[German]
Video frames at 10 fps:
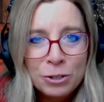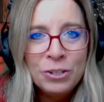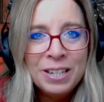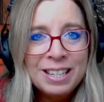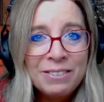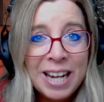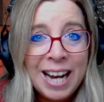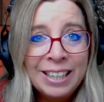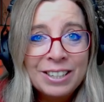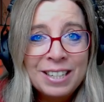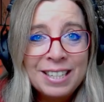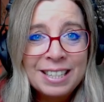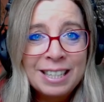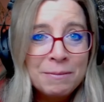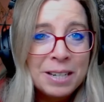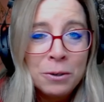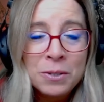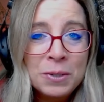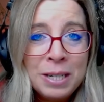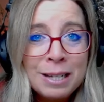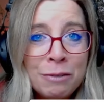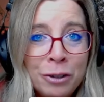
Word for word: Schön, dass ihr wieder eingeschaltet habt, auch zu dieser